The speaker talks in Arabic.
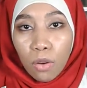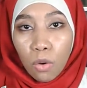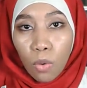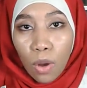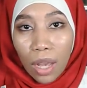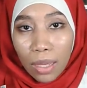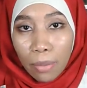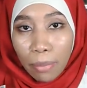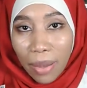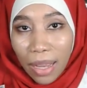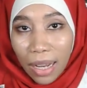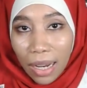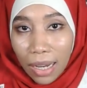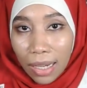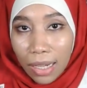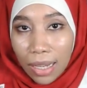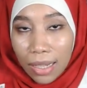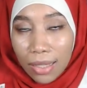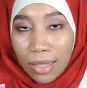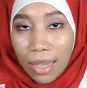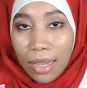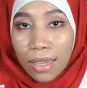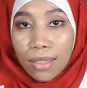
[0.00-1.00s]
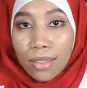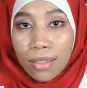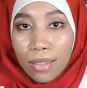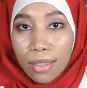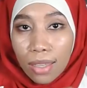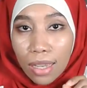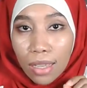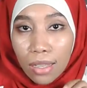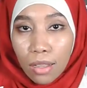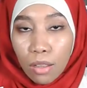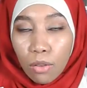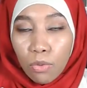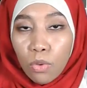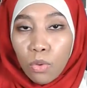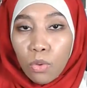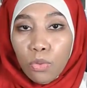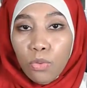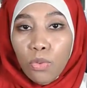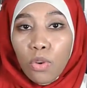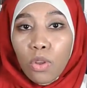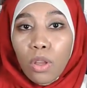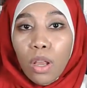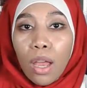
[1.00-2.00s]
هو عبارة على زيت زيت
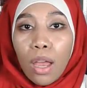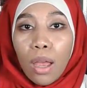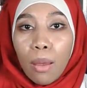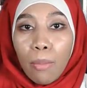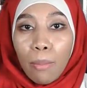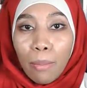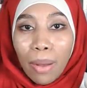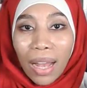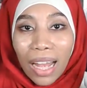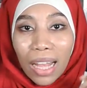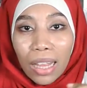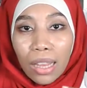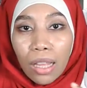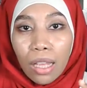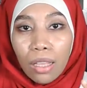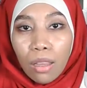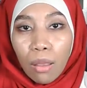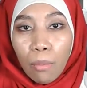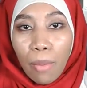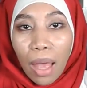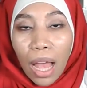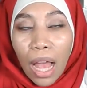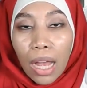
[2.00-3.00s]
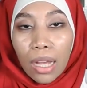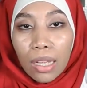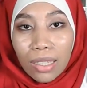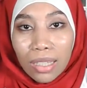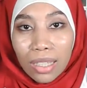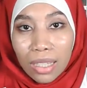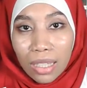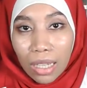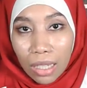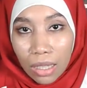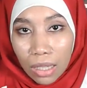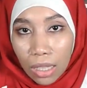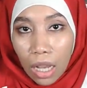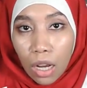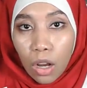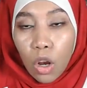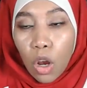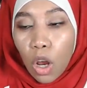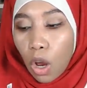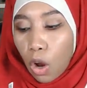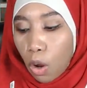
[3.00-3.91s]
الفلفل مخلط مع الزعتر